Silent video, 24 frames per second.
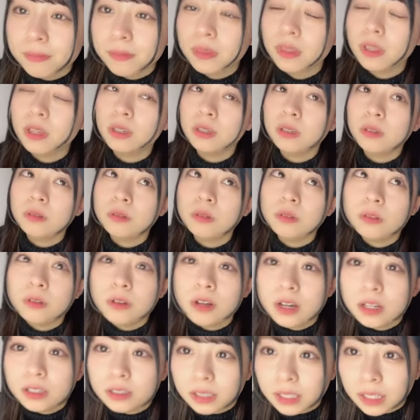で今日
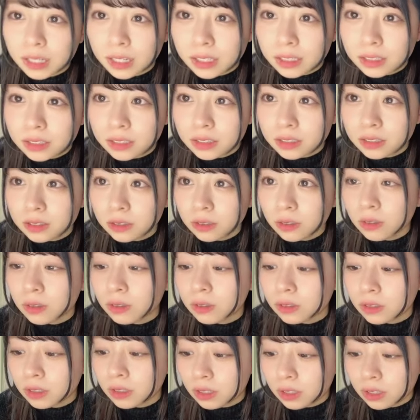ココハンの配信
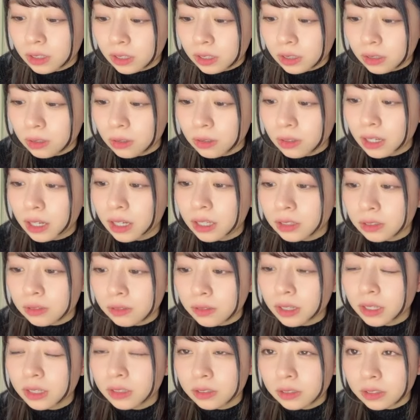のココハンの
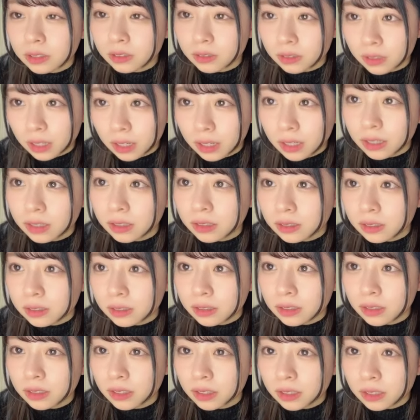ファンの人が
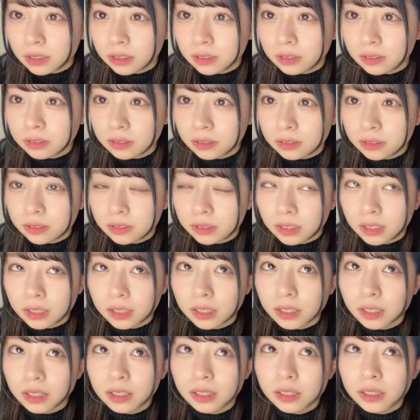あのなん
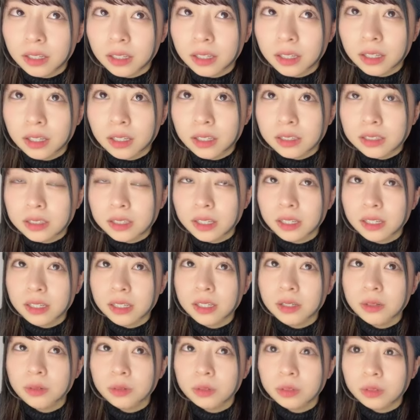か最
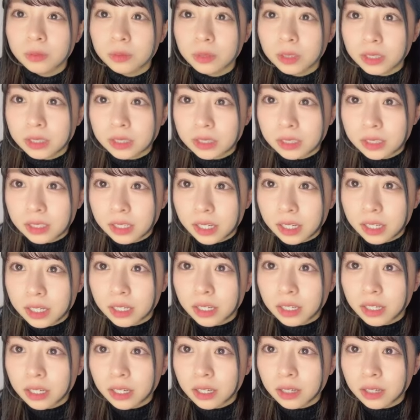近お友達に